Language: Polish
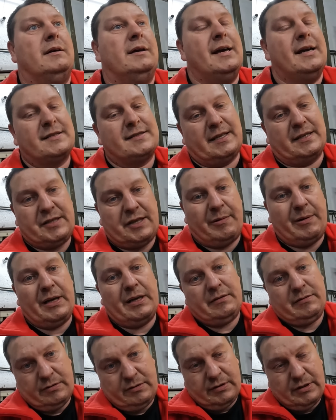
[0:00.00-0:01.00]
Jak
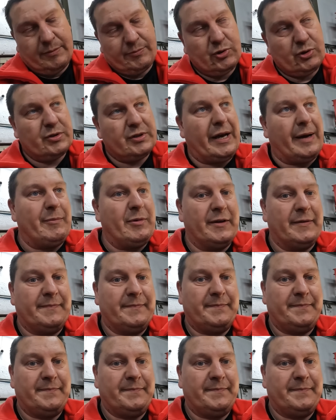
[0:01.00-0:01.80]
zadziała, to tamto oddamy.